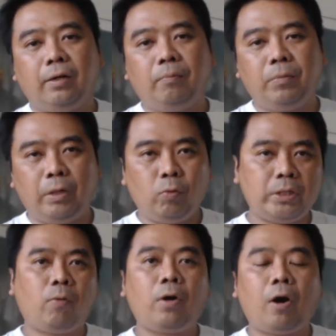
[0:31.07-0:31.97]
มีวิศ
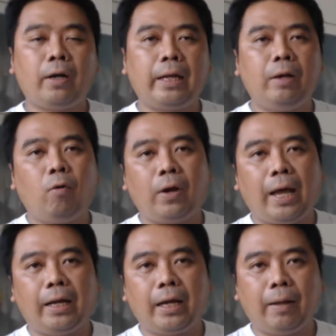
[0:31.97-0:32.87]
วกรในโรงงาน
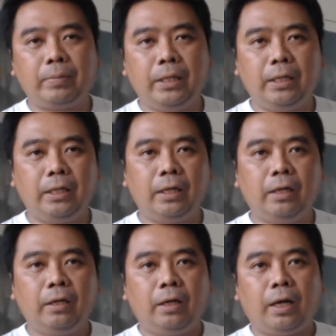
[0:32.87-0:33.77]
นะครับ ที่
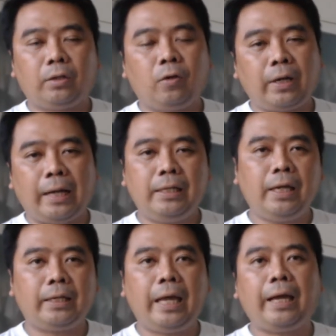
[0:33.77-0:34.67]
ต้องการที่จะ
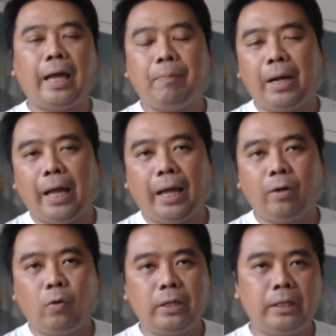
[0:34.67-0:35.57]
แก้ไขปัญหา
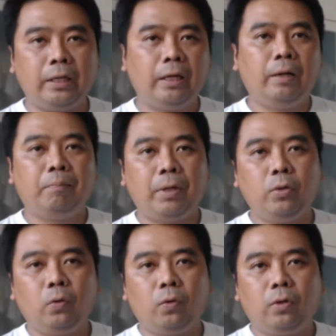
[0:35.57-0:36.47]
โดยประ
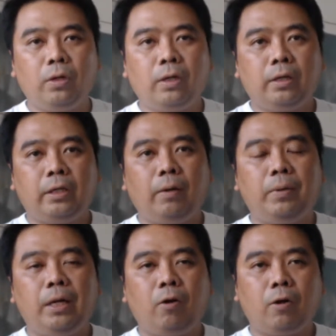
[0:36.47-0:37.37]
ยุกต์เกี่ยว
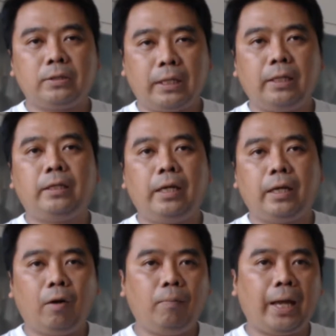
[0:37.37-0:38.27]
เรื่องของสถิติ
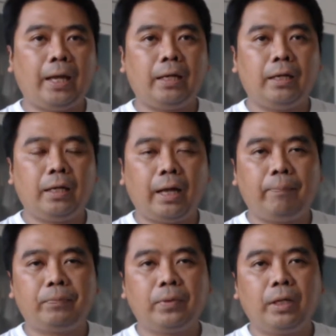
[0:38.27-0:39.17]
เข้ามานะครับ
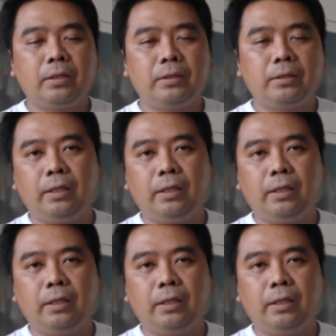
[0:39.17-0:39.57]
ซึ่ง